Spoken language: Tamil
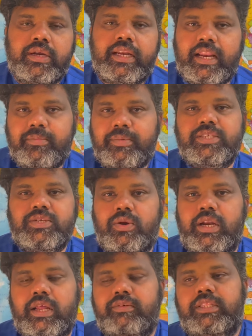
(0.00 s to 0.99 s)
நிறைய பேர்
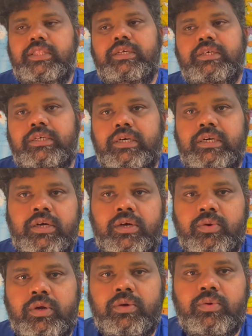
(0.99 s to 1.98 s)
சொல்ல நான் வந்து
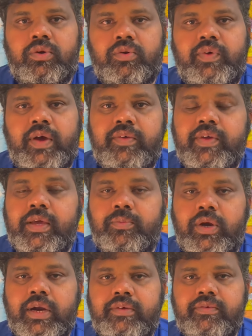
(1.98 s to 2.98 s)
ஒரு ஒரு ஃபைவ் இயர்
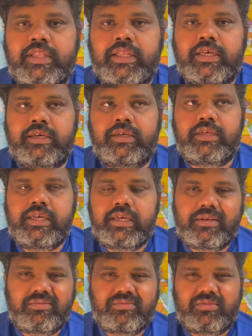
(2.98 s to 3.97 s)
முன்னாடி வந்தேன்
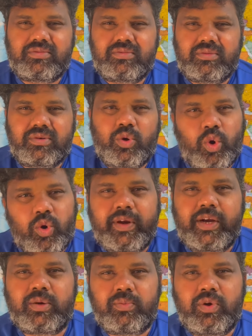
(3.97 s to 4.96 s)

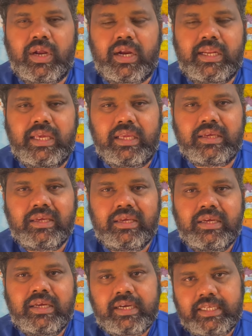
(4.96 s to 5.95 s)
கோவிடுக்கு முன்னாடி
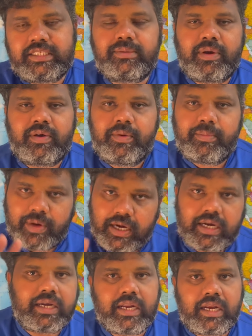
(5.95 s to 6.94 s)
நிஜமாவே
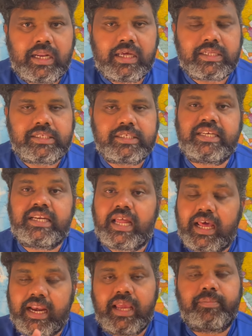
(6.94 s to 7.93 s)
மார்க்கெட் நல்லா இருந்துச்சு
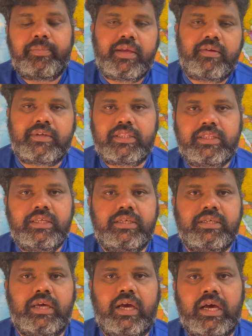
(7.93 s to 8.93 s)
நிறைய பேர் வந்து
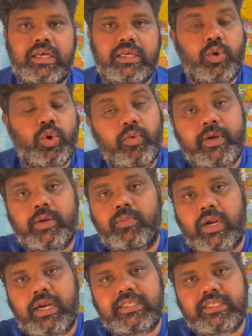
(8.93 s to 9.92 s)
கோவிட்க்கு
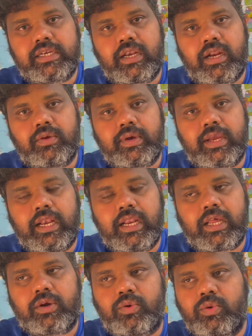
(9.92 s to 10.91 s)
முன்னாடி செட்டில் ஆனவங்க
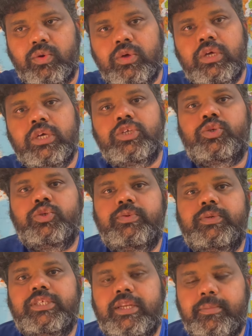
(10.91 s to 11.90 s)
எல்லாருக்கும்
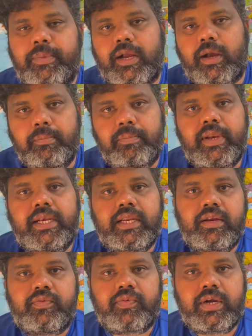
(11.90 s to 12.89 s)
சுச்சுவேஷன் இப்போ
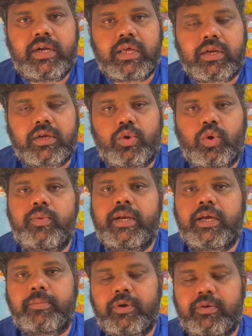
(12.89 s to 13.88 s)
கம்ப்ளீட்டாக டிஃப்ரெண்ட்டாக இருக்குது
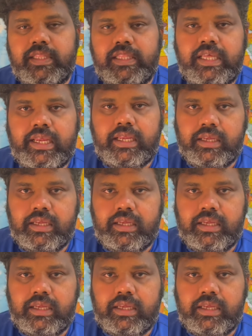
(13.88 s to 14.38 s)
கோவிட்க்கு அப்புறம் வந்த